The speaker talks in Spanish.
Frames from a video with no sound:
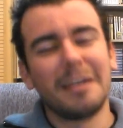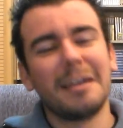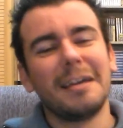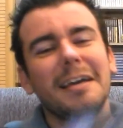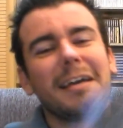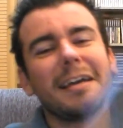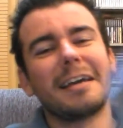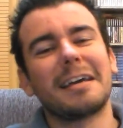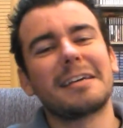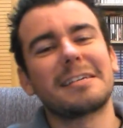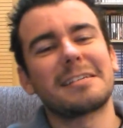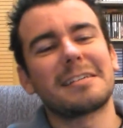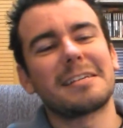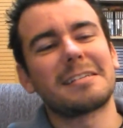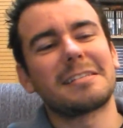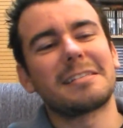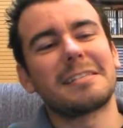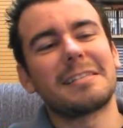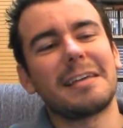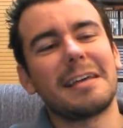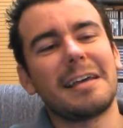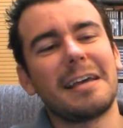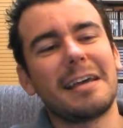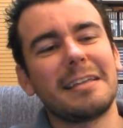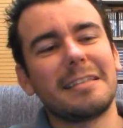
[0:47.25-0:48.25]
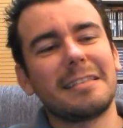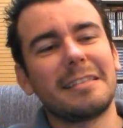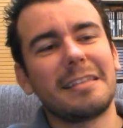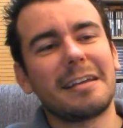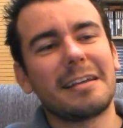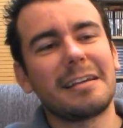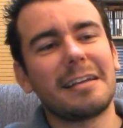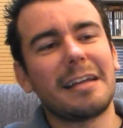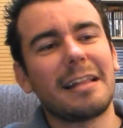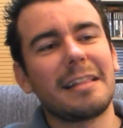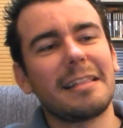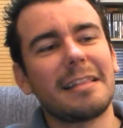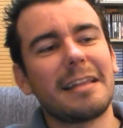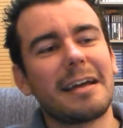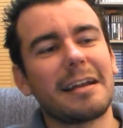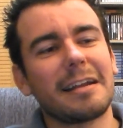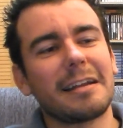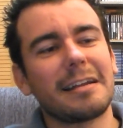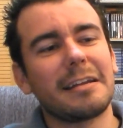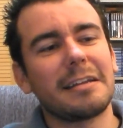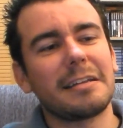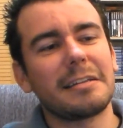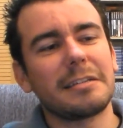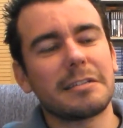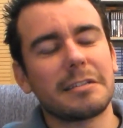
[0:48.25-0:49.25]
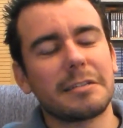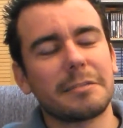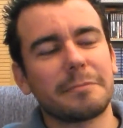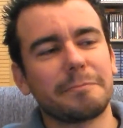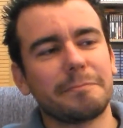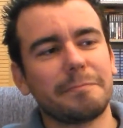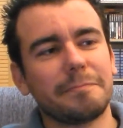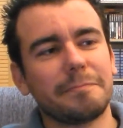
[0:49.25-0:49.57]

que es este Eternal Darkness.